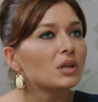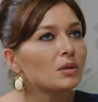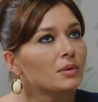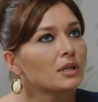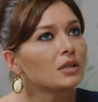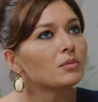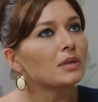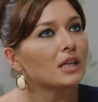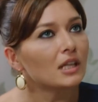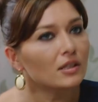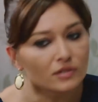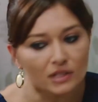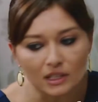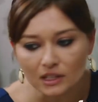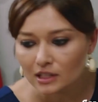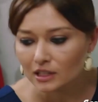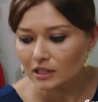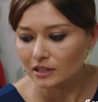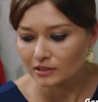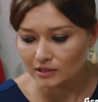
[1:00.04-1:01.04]
Bebeğim
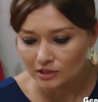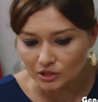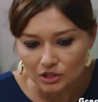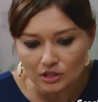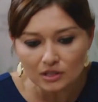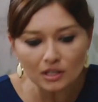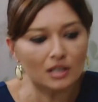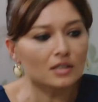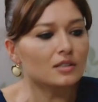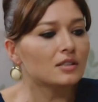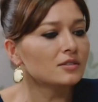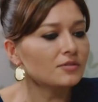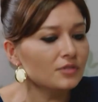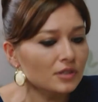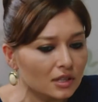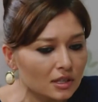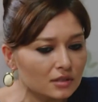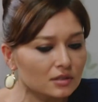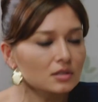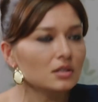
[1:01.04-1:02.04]
evdekileri dijitalleri
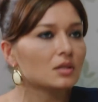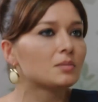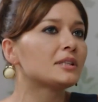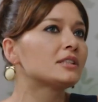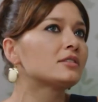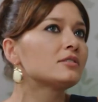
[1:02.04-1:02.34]
falan da tab